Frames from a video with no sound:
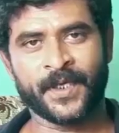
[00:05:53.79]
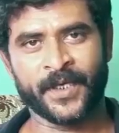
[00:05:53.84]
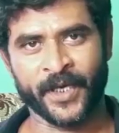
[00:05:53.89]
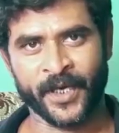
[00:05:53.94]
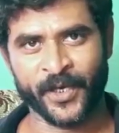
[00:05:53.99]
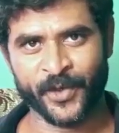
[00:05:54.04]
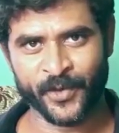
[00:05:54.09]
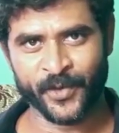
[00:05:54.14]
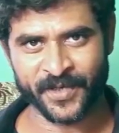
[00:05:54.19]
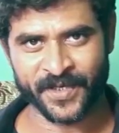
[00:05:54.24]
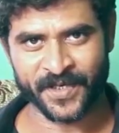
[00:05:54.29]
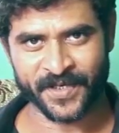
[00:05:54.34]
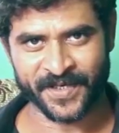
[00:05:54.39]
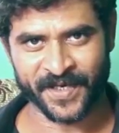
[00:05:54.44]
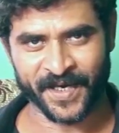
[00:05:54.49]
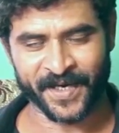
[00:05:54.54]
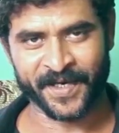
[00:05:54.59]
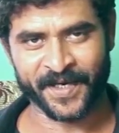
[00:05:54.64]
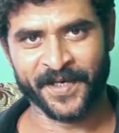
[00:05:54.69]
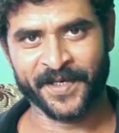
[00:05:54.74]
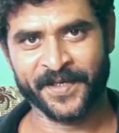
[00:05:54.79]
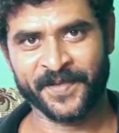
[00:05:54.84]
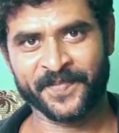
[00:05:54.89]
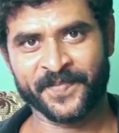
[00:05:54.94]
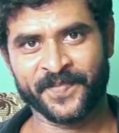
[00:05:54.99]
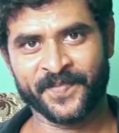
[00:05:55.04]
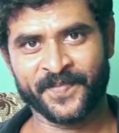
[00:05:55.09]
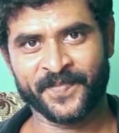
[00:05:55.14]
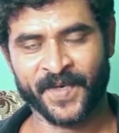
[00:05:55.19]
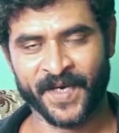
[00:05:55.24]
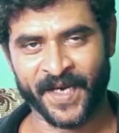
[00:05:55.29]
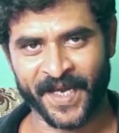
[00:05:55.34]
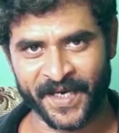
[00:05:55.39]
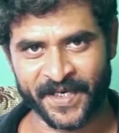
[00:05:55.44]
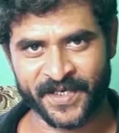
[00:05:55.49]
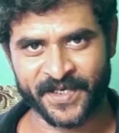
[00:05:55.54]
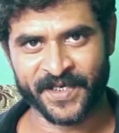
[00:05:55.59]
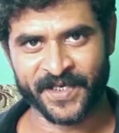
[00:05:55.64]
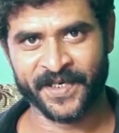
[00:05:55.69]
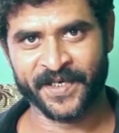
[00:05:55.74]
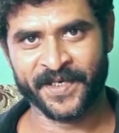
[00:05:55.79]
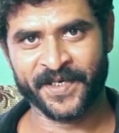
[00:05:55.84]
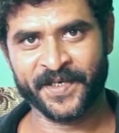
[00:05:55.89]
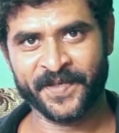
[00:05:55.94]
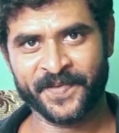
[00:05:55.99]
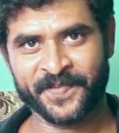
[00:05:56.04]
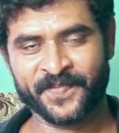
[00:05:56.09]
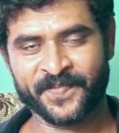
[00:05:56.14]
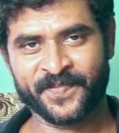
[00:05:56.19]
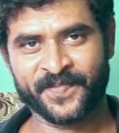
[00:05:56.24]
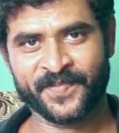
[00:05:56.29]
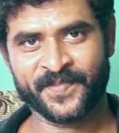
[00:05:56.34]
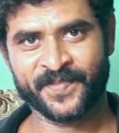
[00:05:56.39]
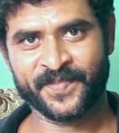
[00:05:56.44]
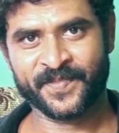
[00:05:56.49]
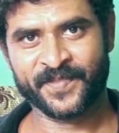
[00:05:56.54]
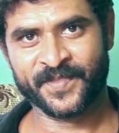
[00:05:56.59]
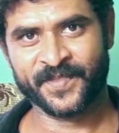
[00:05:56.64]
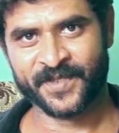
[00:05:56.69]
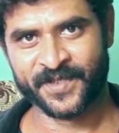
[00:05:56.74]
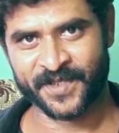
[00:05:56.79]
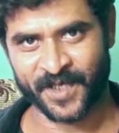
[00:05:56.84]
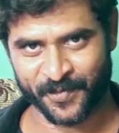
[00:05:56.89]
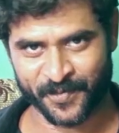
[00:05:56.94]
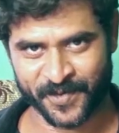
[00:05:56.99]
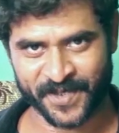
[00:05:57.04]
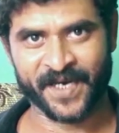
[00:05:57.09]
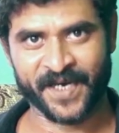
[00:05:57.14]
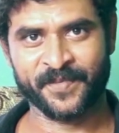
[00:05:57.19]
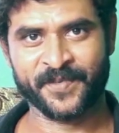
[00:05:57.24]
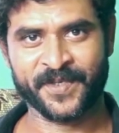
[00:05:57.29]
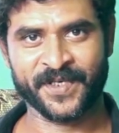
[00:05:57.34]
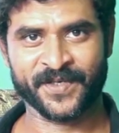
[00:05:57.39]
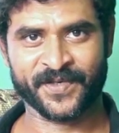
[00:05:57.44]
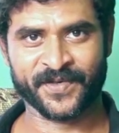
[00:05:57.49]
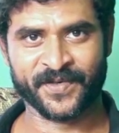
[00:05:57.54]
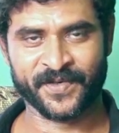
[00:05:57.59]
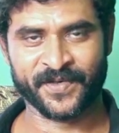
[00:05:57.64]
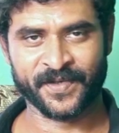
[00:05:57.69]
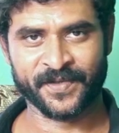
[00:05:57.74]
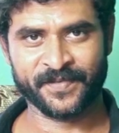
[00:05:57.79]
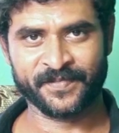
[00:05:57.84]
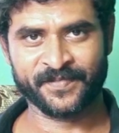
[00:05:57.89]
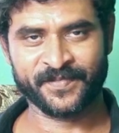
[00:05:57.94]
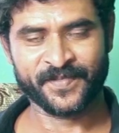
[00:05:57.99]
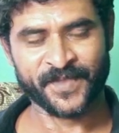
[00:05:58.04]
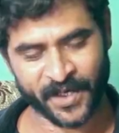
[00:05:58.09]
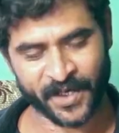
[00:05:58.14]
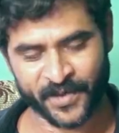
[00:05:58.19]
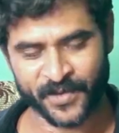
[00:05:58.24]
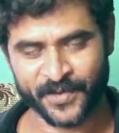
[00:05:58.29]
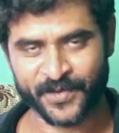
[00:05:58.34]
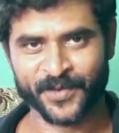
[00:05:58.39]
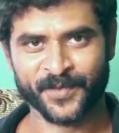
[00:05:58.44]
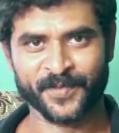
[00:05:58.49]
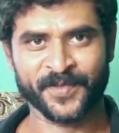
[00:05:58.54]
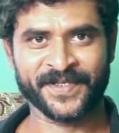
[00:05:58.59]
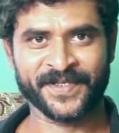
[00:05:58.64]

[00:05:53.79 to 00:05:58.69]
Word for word: ఈ నైన్ రోజెస్ ఛానల్ని లైక్ చేయండి సబ్స్క్రైబ్ చేసుకోండి థ్యాంక్ యూ సో